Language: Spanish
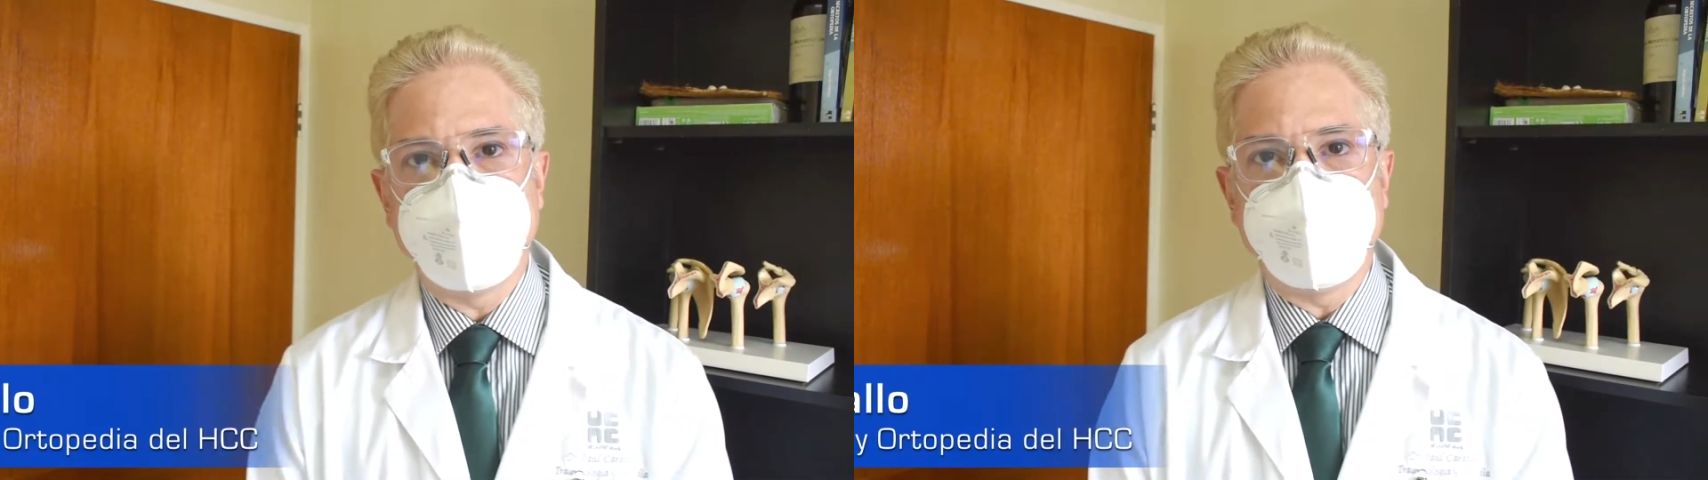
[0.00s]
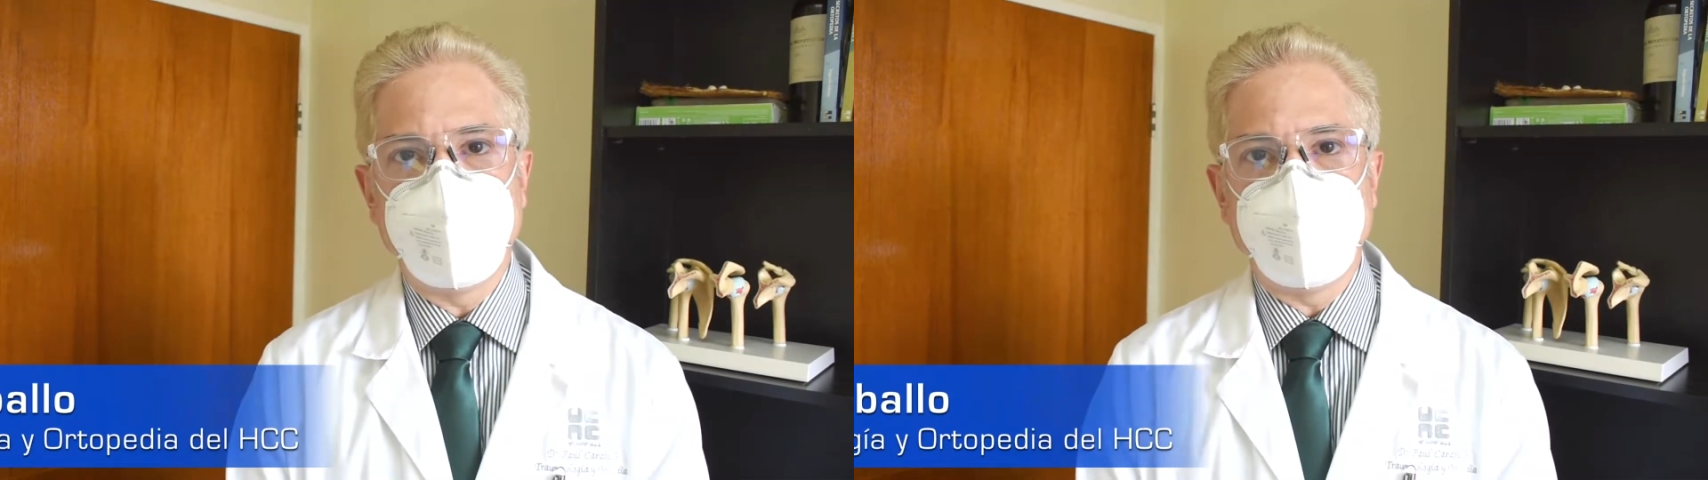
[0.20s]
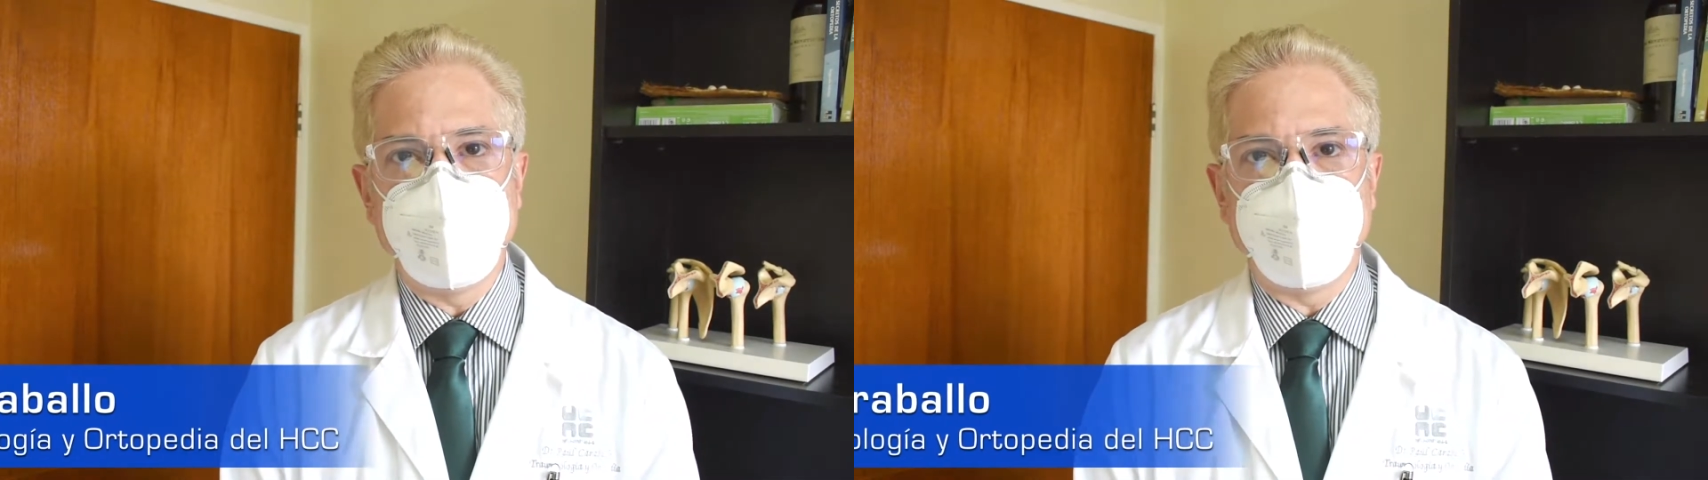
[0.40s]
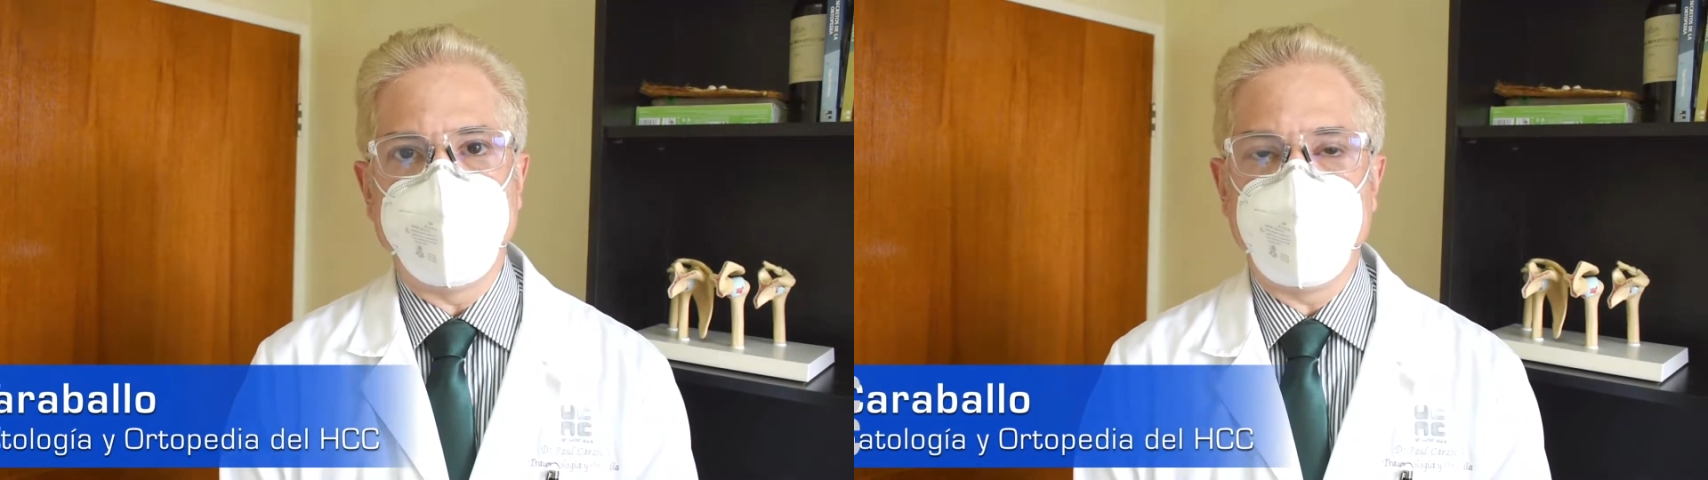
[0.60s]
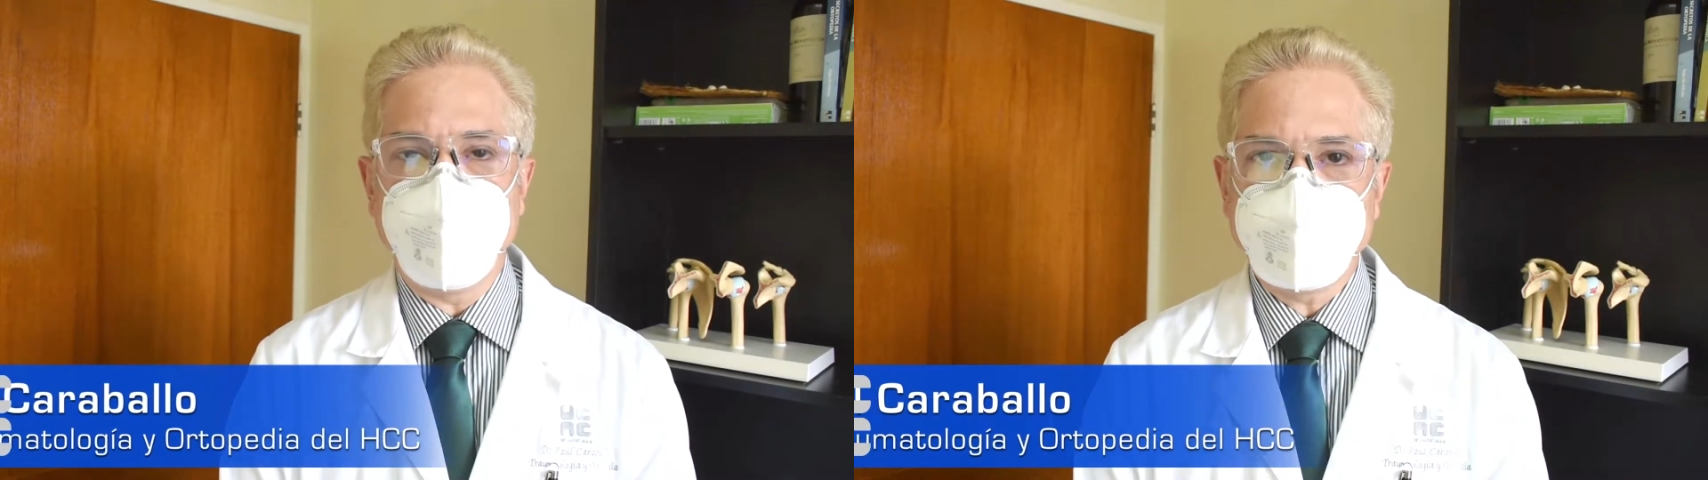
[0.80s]
un grupo de
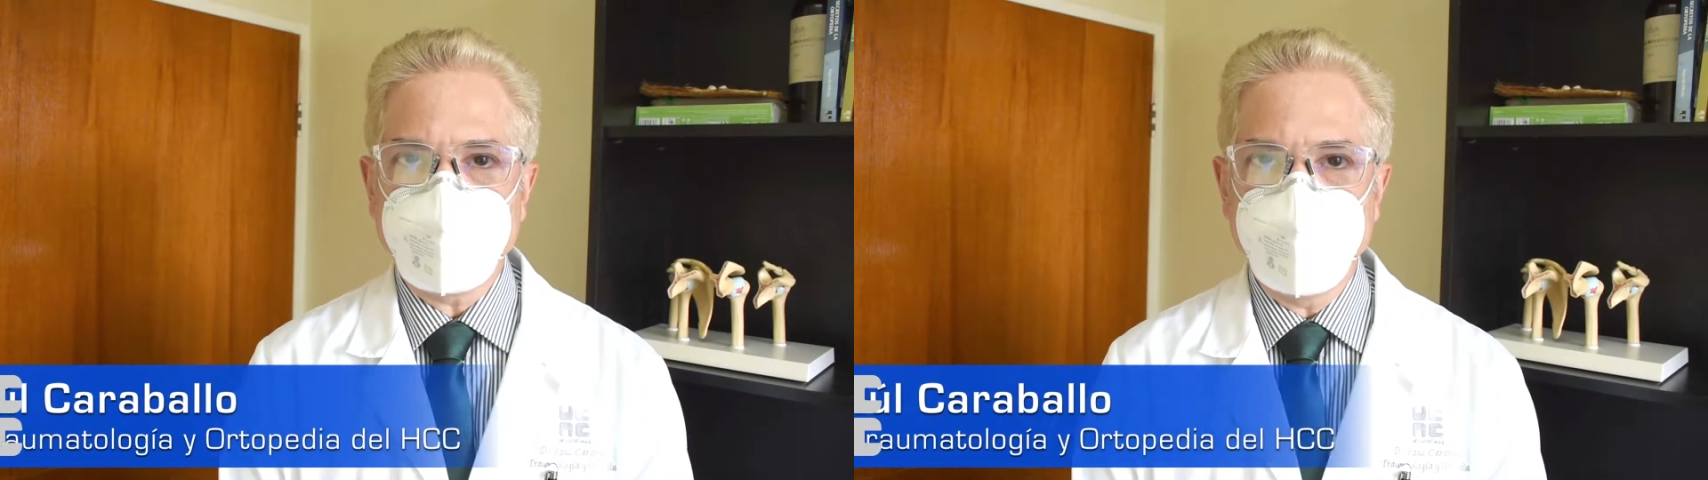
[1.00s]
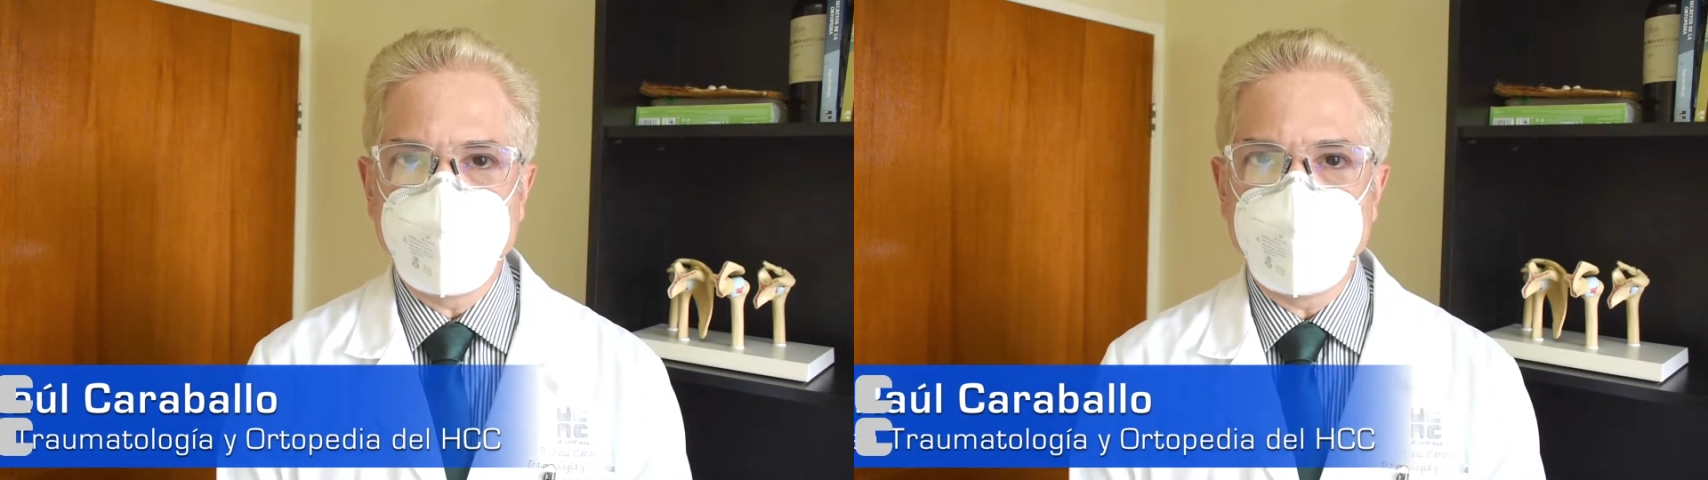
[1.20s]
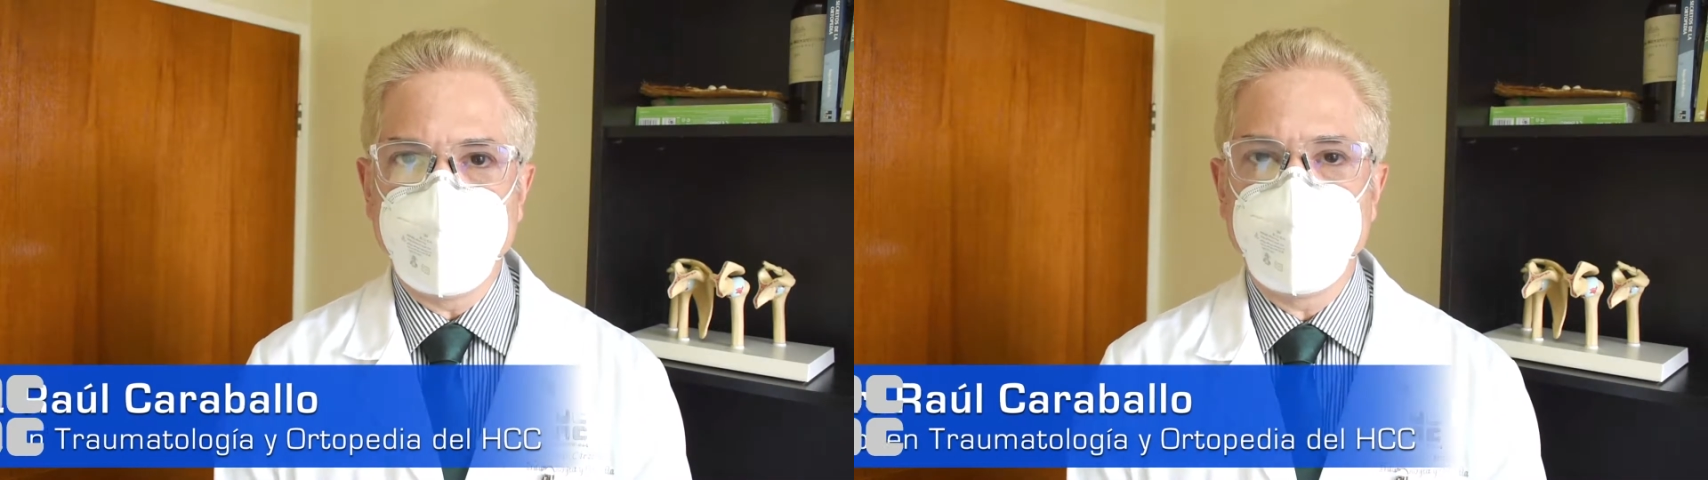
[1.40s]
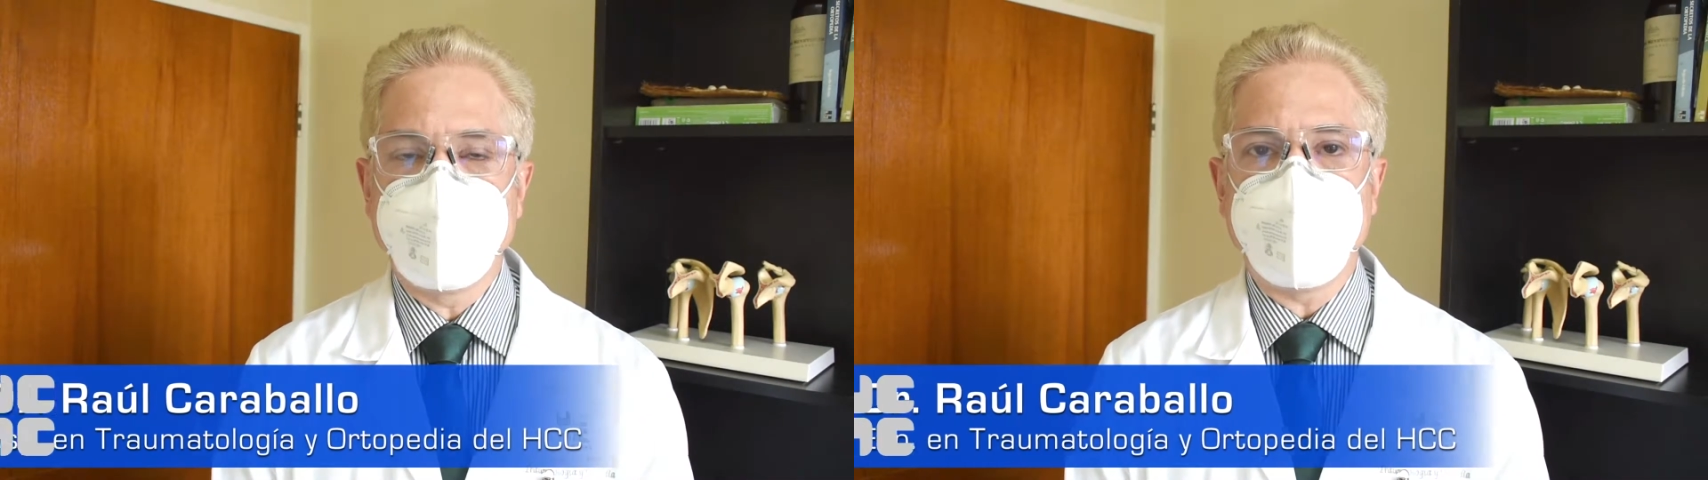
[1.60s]
cuatro músculos